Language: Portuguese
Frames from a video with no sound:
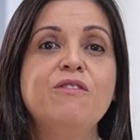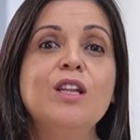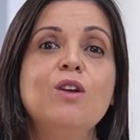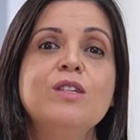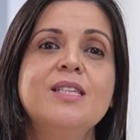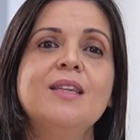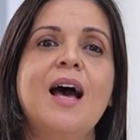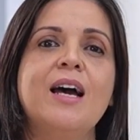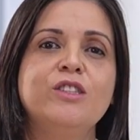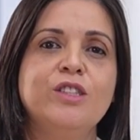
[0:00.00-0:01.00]

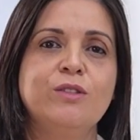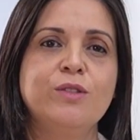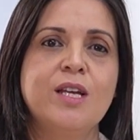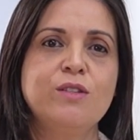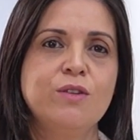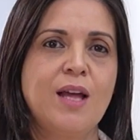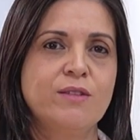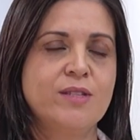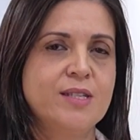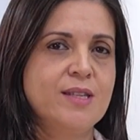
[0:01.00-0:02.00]
velocidade dos
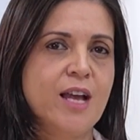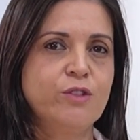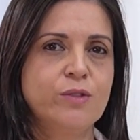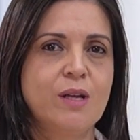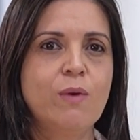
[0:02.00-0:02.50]
resultados estéticos